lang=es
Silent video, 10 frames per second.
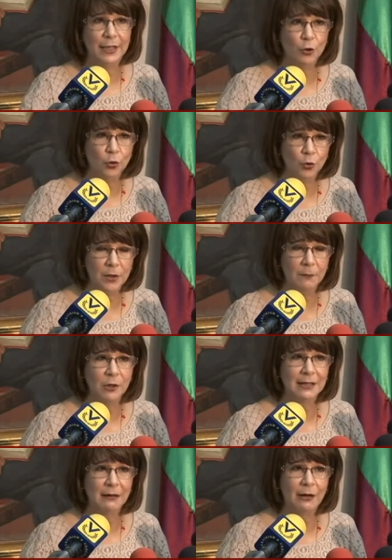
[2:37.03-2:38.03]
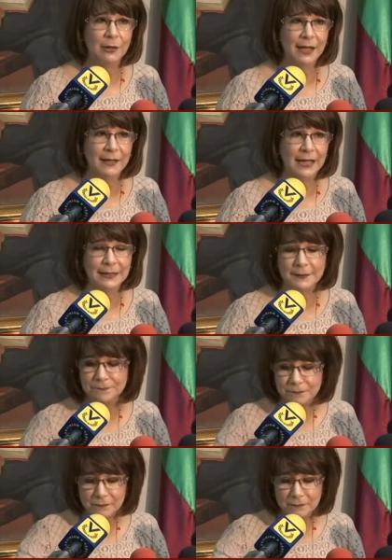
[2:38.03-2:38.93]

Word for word: y concluimos el trabajo de la data